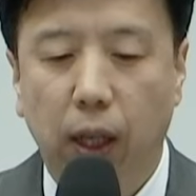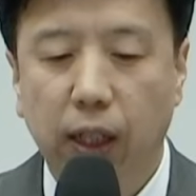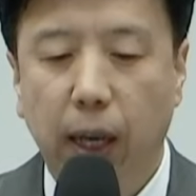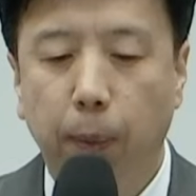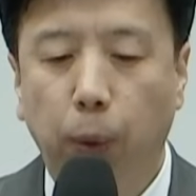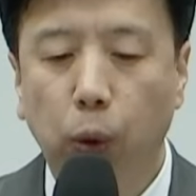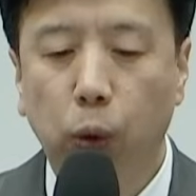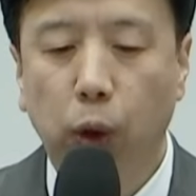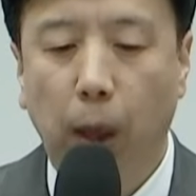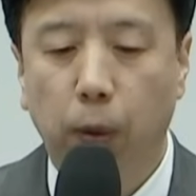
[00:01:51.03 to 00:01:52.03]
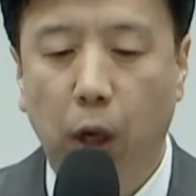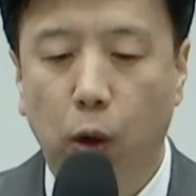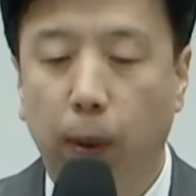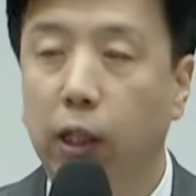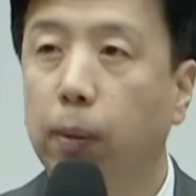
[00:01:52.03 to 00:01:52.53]
참
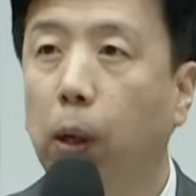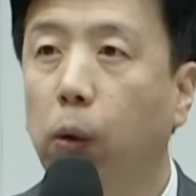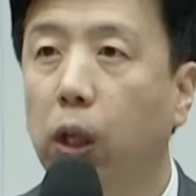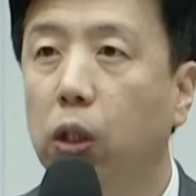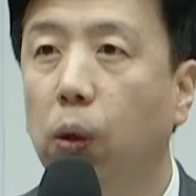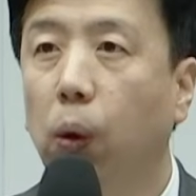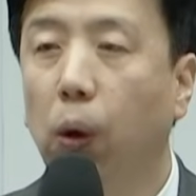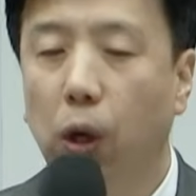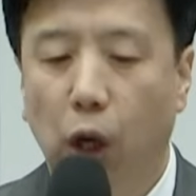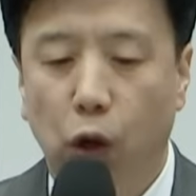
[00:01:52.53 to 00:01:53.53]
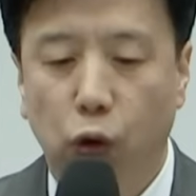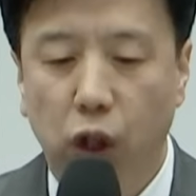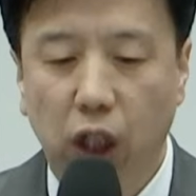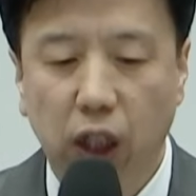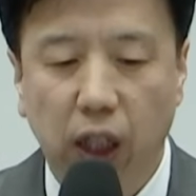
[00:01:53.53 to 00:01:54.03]
포도나무라고 말씀하고 계시고
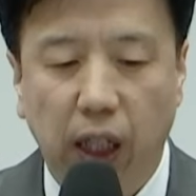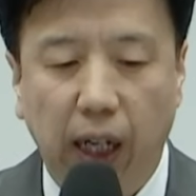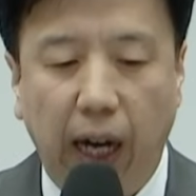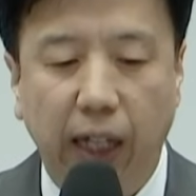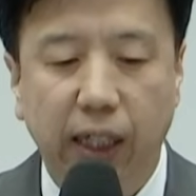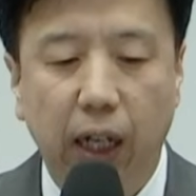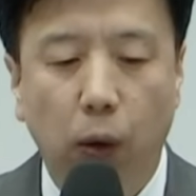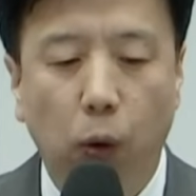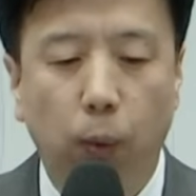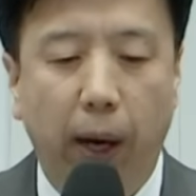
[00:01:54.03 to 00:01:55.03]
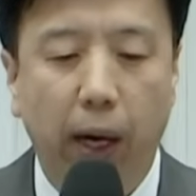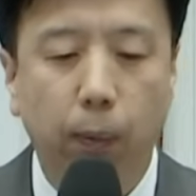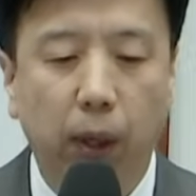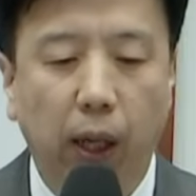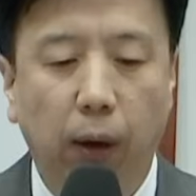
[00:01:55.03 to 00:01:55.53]
우리는 가지라고
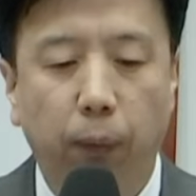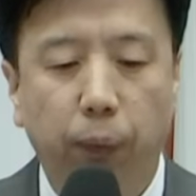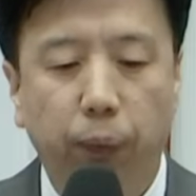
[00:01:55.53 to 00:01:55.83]
말합니다.